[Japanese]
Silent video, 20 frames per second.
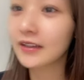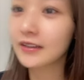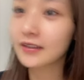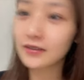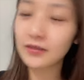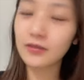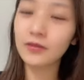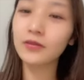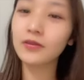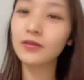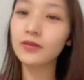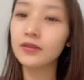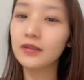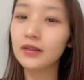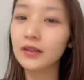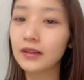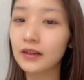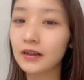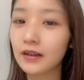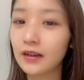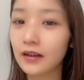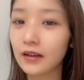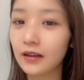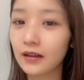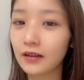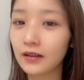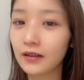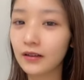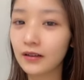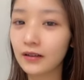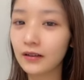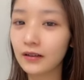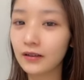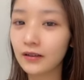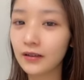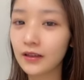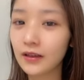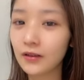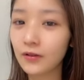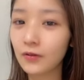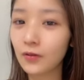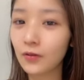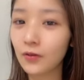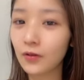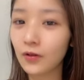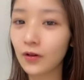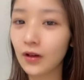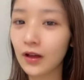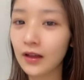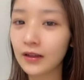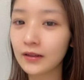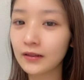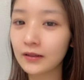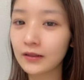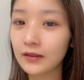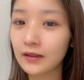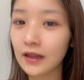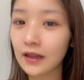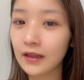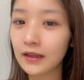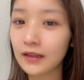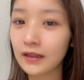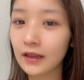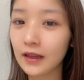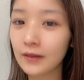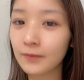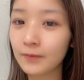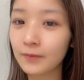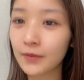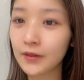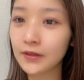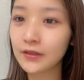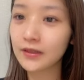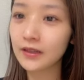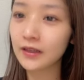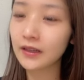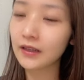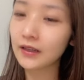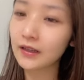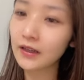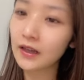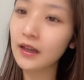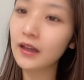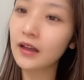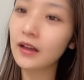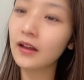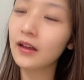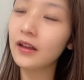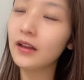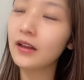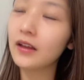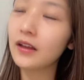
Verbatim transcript: そうなんか結構反対反発的な